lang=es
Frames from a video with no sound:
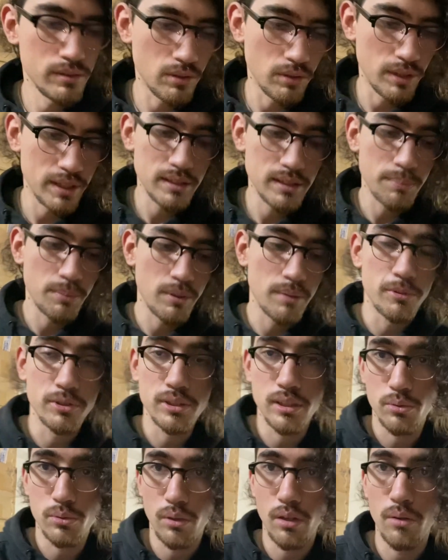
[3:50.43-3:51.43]
con este podemos
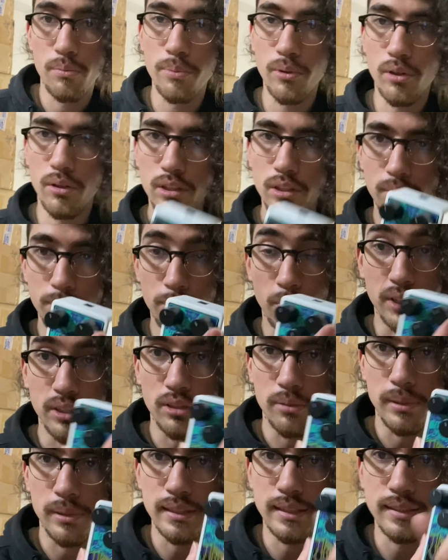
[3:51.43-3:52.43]
saturar un
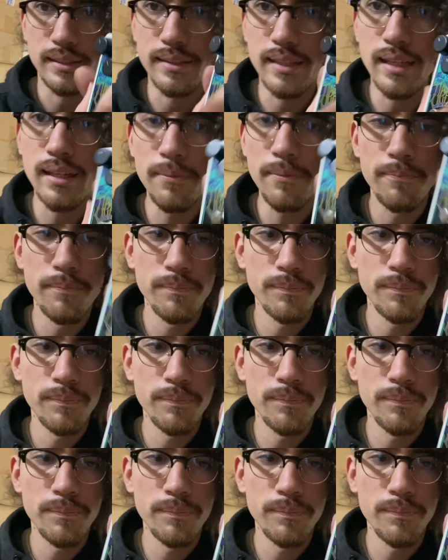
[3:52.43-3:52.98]
poquito más la señal.